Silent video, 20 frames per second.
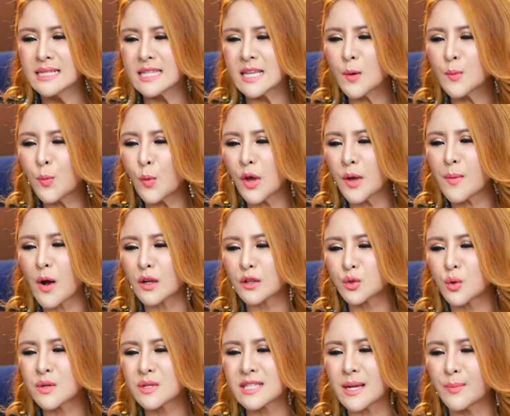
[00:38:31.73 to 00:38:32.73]
เจ้าปุ๋ยบอก
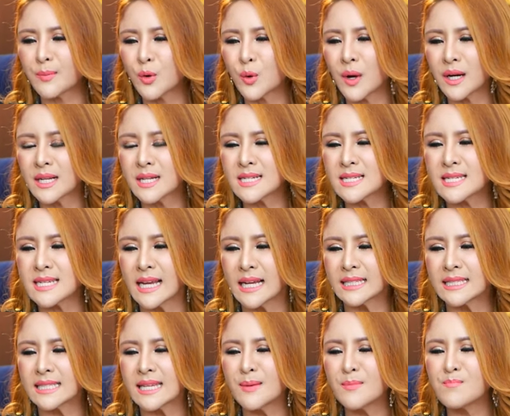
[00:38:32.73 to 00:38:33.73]
ทุกจำนวนคือสิ่ง
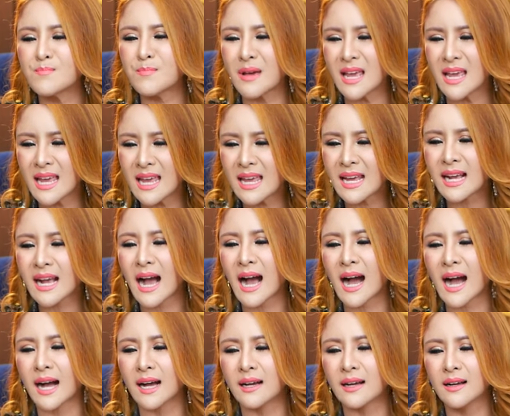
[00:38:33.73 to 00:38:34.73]
ที่มี
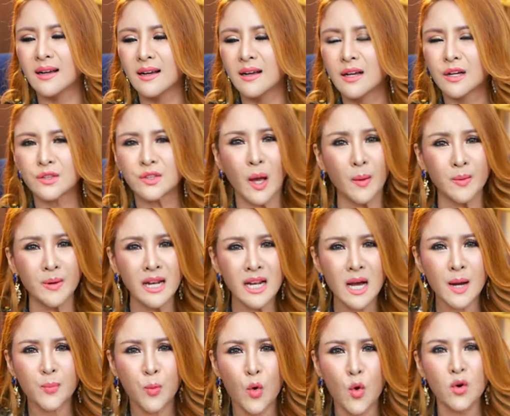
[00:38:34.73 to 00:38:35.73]
ค่ะตอนนี้
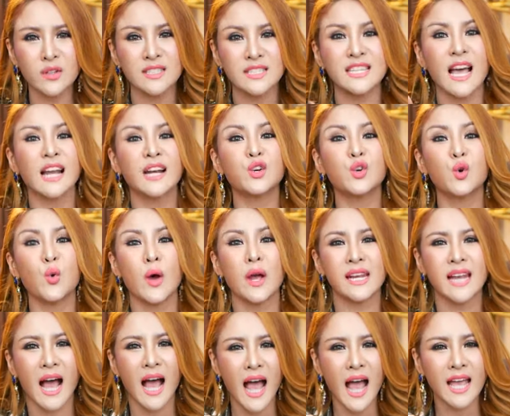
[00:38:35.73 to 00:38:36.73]
เลิกพูดฉันรวย
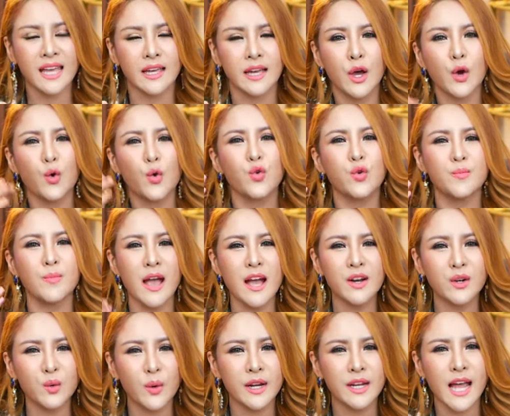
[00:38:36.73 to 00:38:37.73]
ได้คุณแม่
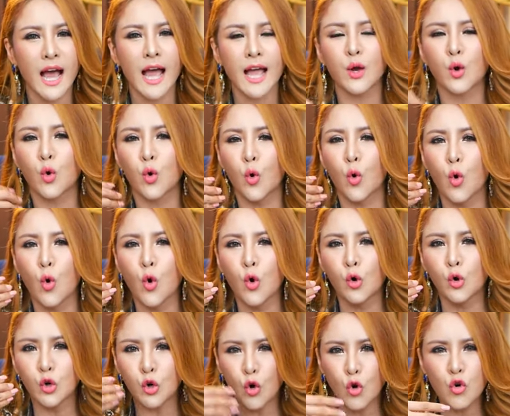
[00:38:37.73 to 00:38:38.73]
รวยได้ครู
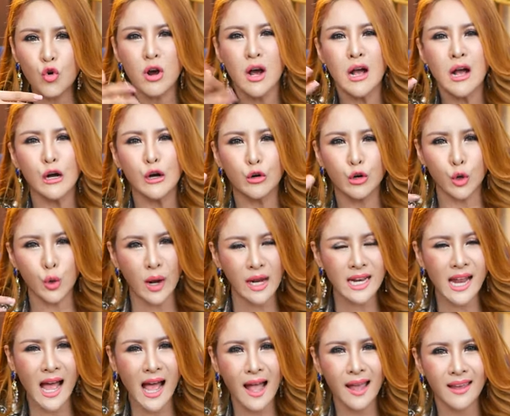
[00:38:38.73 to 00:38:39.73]
รุ้งรวย
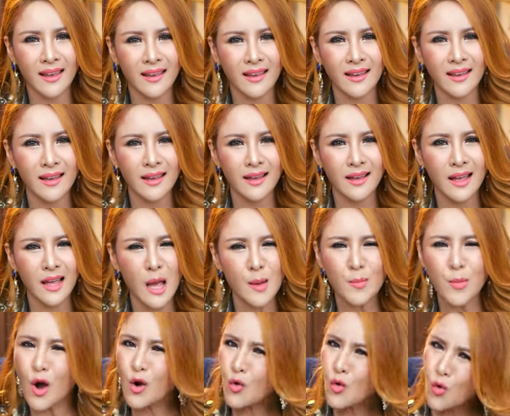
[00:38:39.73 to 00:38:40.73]
ได้
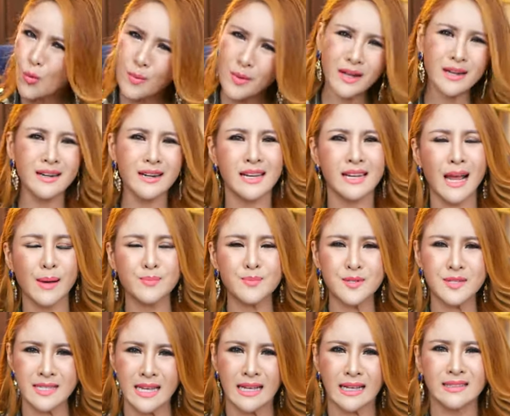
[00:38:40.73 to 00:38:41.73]
เพราะครูไม่เคยนับ
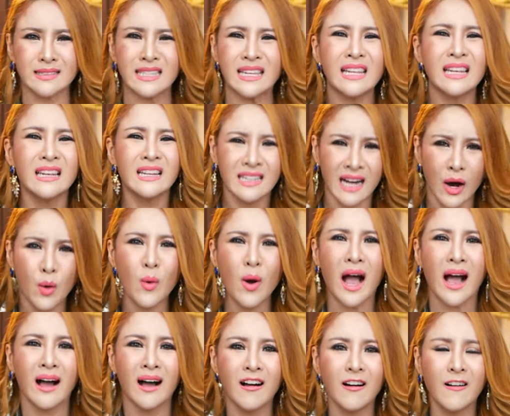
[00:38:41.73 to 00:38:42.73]
สิ่งที่เหลือ
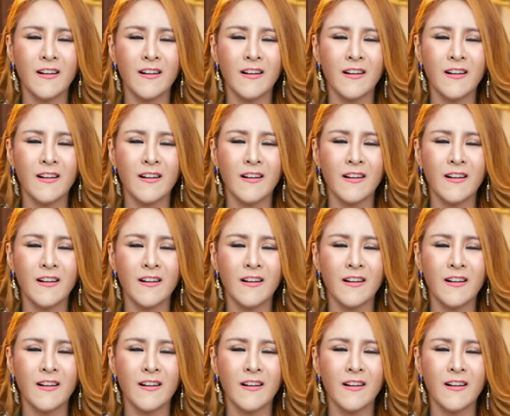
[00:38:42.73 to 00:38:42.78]
ว่ะ